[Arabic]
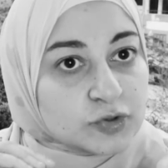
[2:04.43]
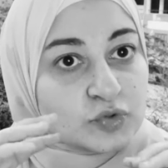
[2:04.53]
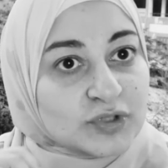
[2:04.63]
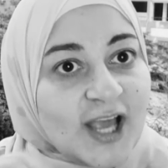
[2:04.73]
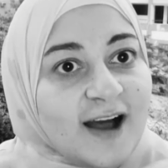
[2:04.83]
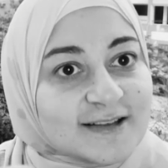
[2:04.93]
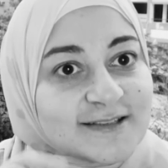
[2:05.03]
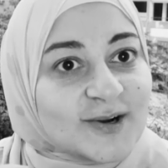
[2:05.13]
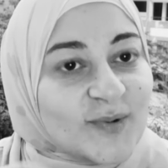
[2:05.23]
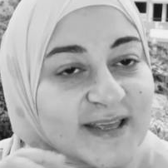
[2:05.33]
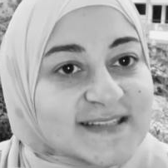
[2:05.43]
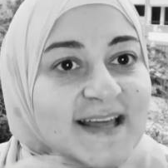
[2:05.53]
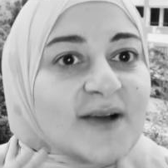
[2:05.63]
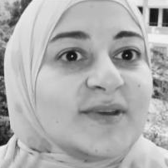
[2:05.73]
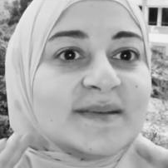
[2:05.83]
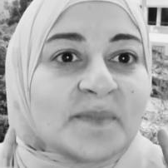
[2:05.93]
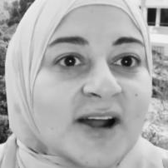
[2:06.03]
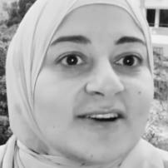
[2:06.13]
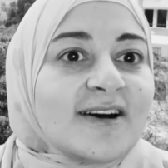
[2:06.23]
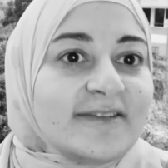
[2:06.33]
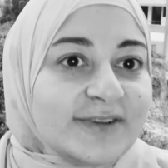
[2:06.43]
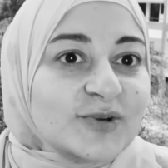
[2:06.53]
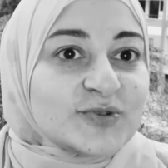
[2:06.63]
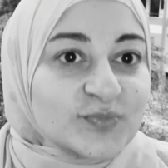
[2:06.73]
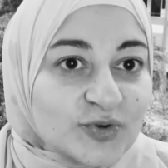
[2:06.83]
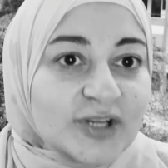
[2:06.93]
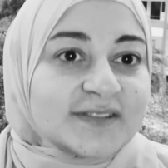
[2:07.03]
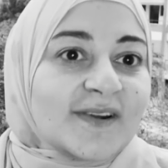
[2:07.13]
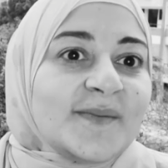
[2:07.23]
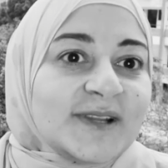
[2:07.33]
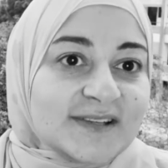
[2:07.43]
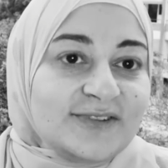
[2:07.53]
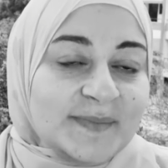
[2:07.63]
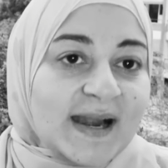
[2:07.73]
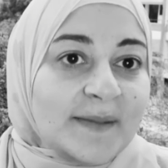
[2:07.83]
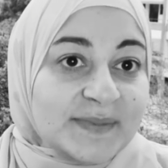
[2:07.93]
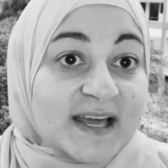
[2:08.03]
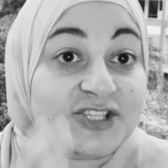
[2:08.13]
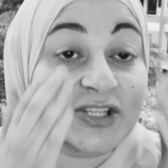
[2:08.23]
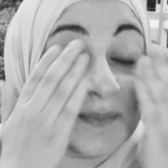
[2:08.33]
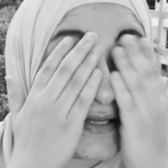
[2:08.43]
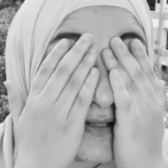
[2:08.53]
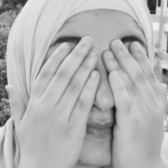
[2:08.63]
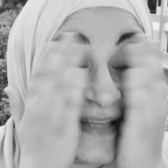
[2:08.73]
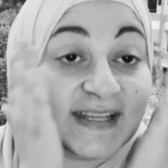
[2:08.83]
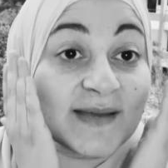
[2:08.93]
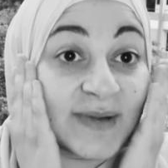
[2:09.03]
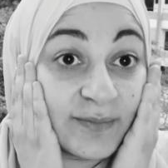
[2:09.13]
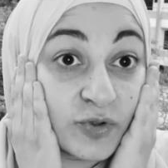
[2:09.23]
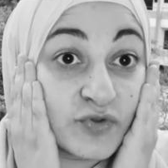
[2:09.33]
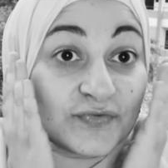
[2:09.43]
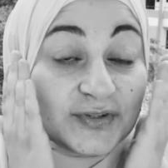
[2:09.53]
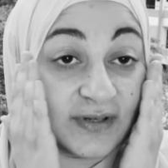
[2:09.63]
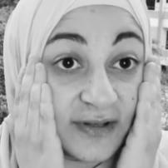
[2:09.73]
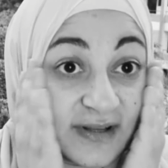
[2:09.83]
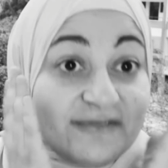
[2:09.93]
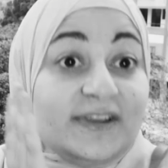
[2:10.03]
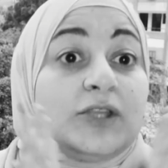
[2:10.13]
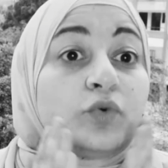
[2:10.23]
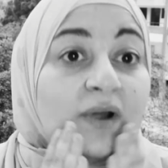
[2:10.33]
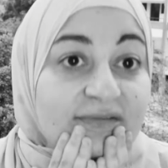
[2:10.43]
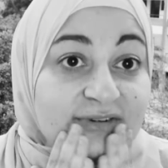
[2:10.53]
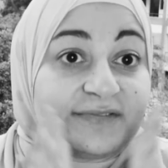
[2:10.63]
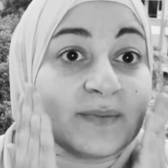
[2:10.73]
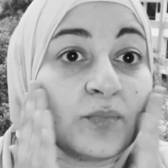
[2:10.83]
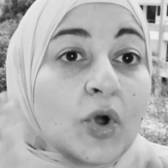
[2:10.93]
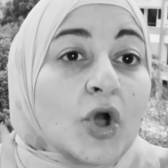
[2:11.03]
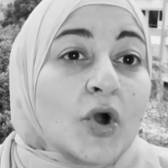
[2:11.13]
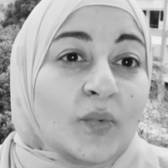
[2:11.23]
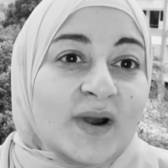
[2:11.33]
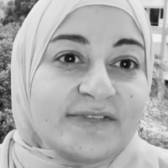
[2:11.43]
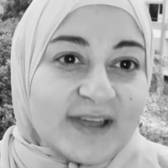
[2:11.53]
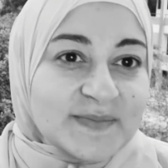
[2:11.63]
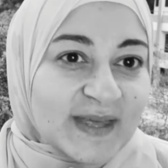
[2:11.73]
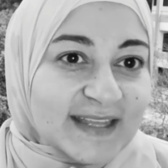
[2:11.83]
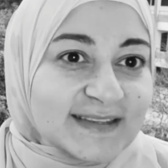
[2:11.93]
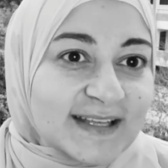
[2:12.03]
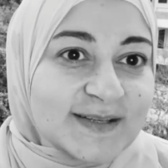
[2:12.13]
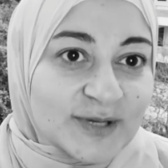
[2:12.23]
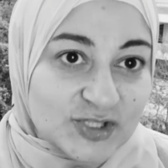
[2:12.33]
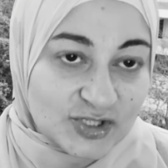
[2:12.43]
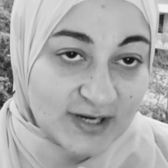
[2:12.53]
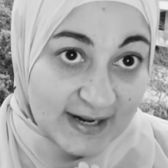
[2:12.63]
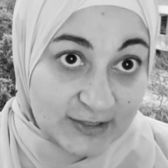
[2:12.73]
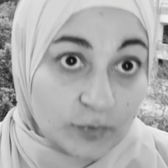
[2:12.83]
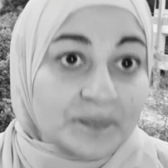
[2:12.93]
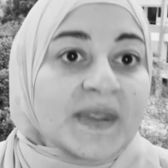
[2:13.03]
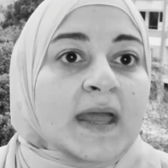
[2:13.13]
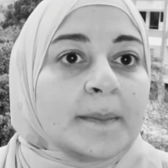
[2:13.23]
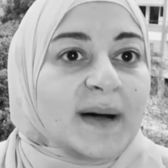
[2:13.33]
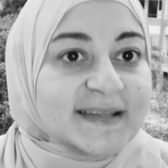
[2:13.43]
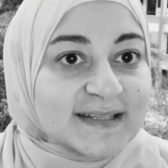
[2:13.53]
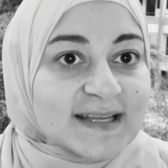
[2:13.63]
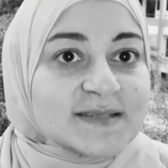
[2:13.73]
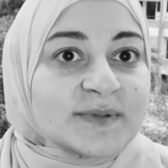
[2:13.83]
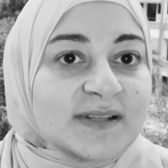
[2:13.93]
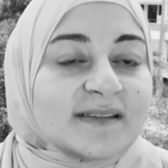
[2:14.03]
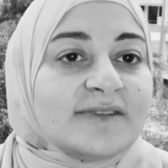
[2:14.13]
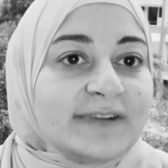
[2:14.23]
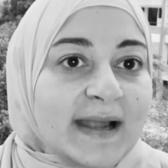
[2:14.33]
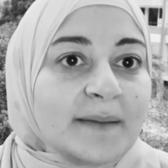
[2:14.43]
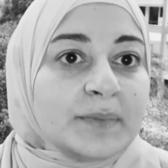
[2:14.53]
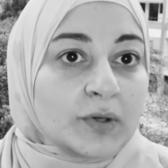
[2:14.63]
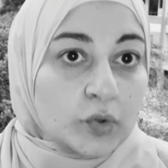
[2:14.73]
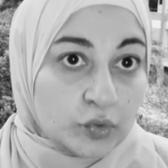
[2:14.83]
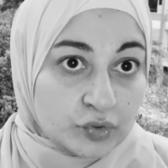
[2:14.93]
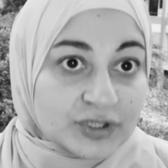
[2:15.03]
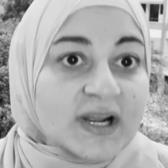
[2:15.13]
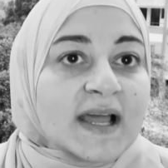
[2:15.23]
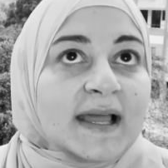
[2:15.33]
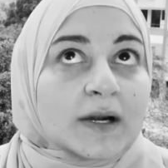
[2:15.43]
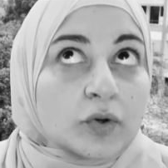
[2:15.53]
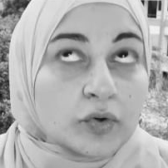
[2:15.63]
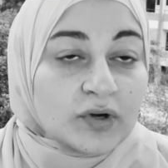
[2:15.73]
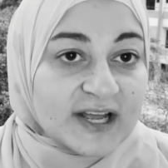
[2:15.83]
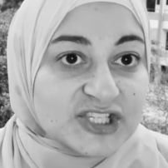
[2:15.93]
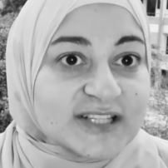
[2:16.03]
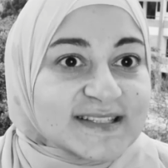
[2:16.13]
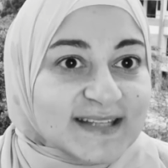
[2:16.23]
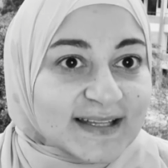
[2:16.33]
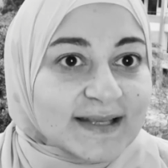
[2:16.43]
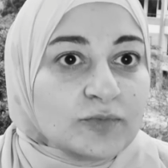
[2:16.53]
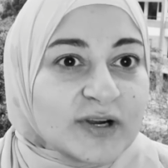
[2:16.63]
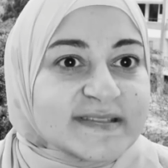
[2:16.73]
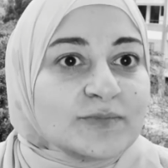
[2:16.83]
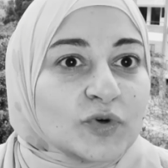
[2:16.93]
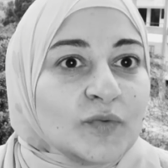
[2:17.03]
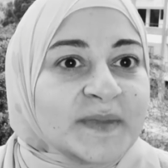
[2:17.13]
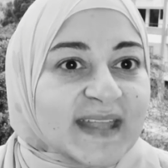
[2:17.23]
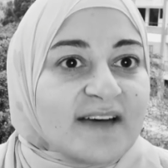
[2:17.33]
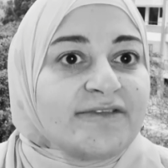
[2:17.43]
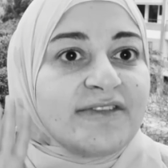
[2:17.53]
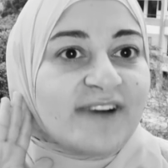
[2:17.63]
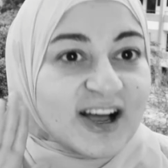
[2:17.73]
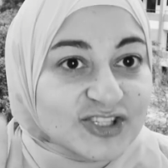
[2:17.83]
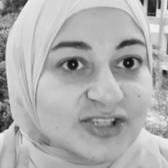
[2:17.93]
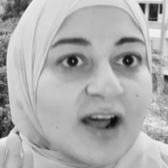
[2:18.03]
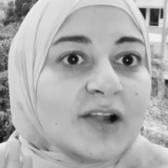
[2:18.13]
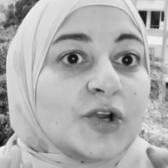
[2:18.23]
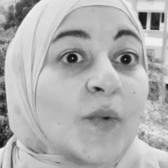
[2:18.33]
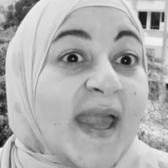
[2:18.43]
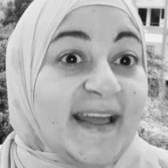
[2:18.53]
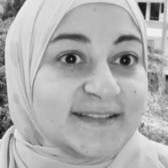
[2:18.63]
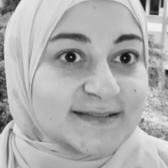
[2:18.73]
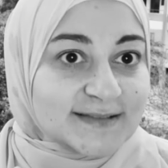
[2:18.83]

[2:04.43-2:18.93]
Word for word: تعصريها عصره كويسه قوي مره في الاسبوع طالما الطفل بيلعب بيه عشان ابقى ضامنه ان هي ما جابتلوش فطريات لا في عينه ولا في الفم ولا في اي مكان تاني بعد الشر عليهم بعض الناس بتنظف اللعب بالكلور الكلور عشان استخدمه لازم يكون متخفف 10 لواحد